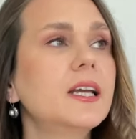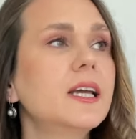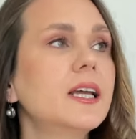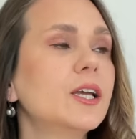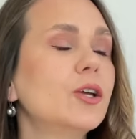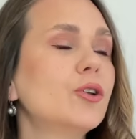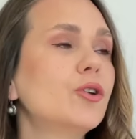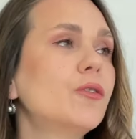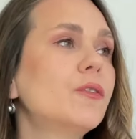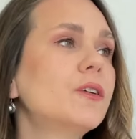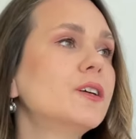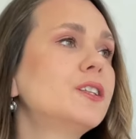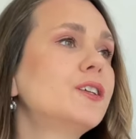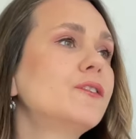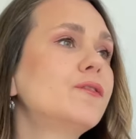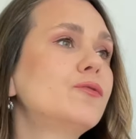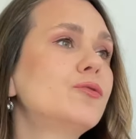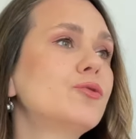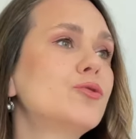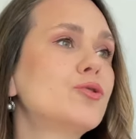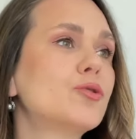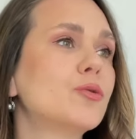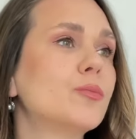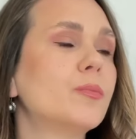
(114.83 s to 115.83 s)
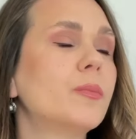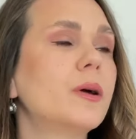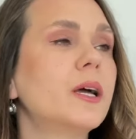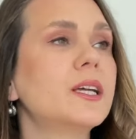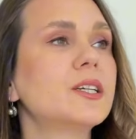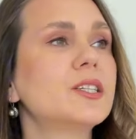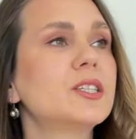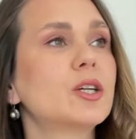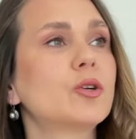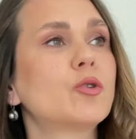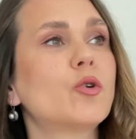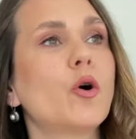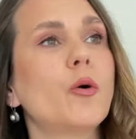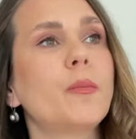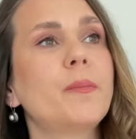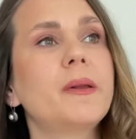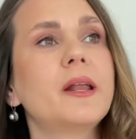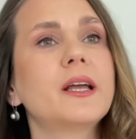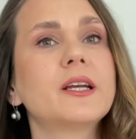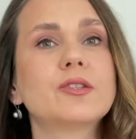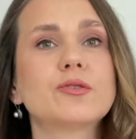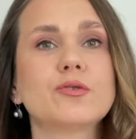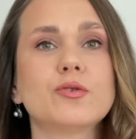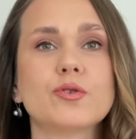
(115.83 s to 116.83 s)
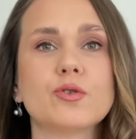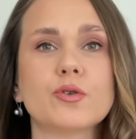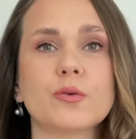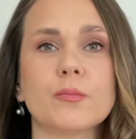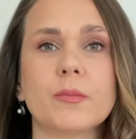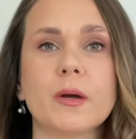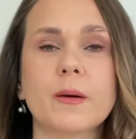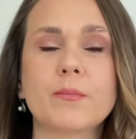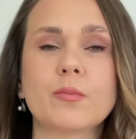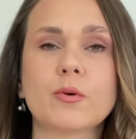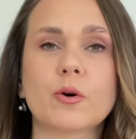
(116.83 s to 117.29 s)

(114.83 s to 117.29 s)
İnovatif düşünme, işte kompleks düşünme,